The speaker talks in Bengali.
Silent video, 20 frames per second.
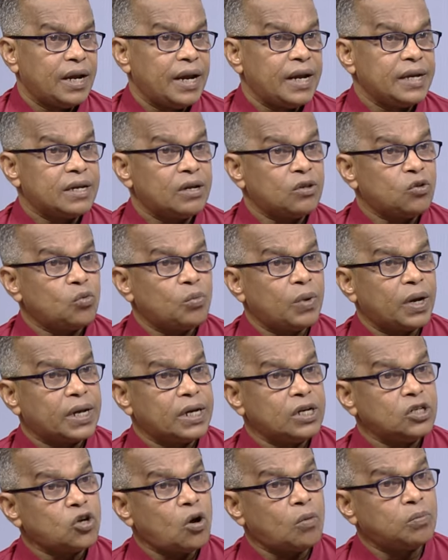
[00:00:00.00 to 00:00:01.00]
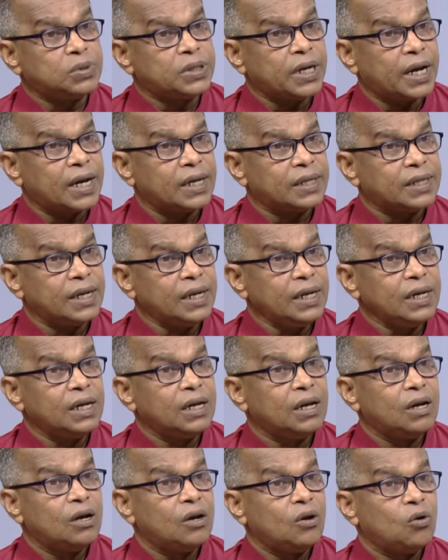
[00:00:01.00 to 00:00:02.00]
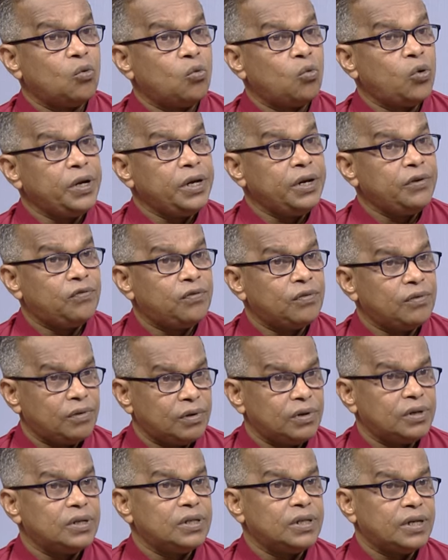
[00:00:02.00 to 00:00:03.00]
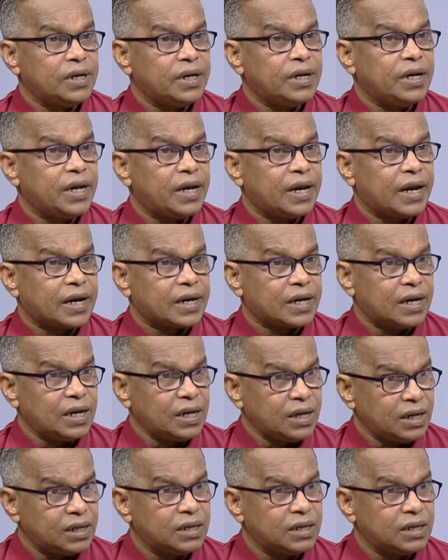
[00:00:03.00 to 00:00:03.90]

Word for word: এইটা তোমাকে সব জায়গাতেই উইনের একটা